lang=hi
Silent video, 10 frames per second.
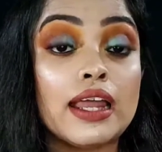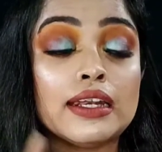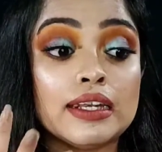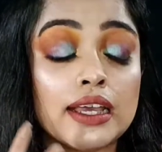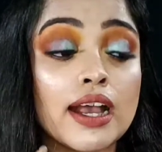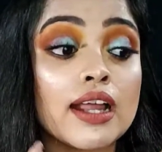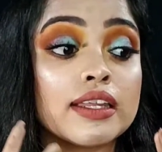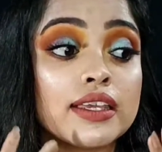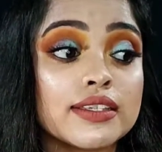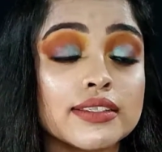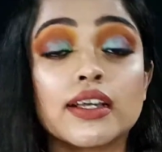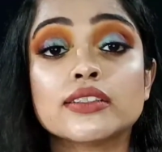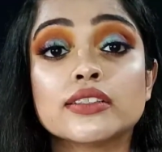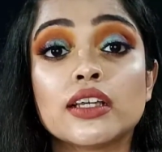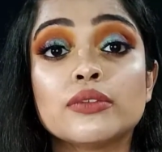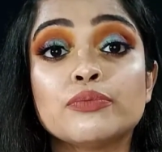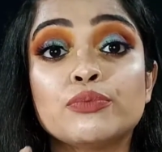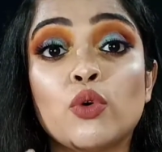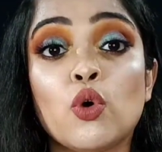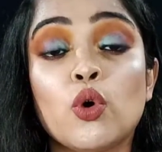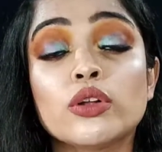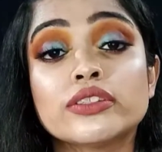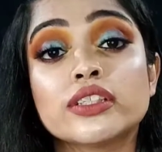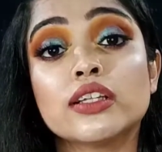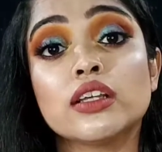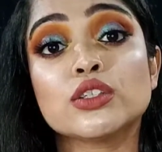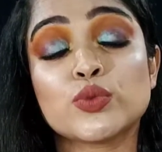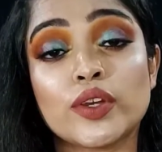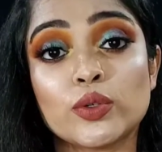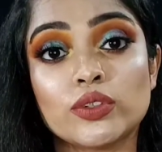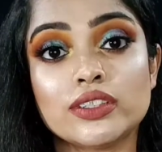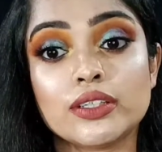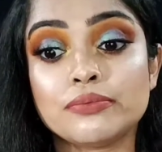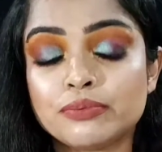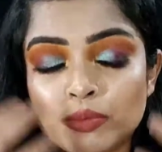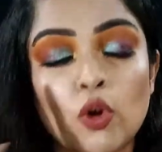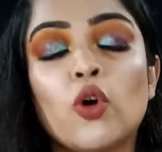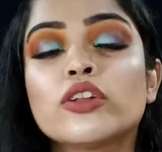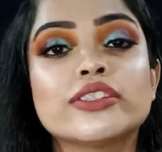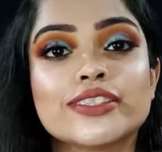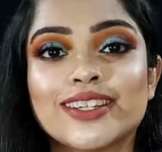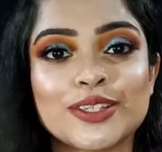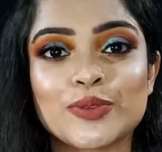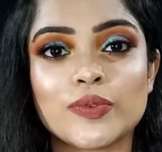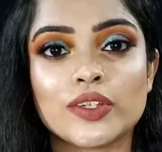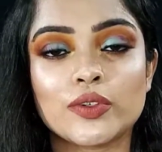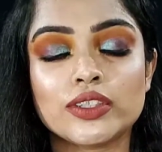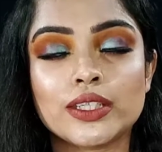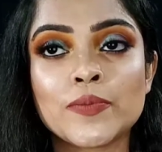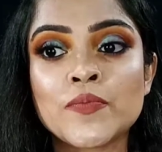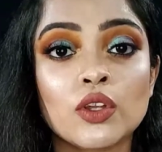एंड लगाने के साथ साथ बहुत ज़्यादा स्वेट होती है बहुत ही ज़्यादा स्वेट होती है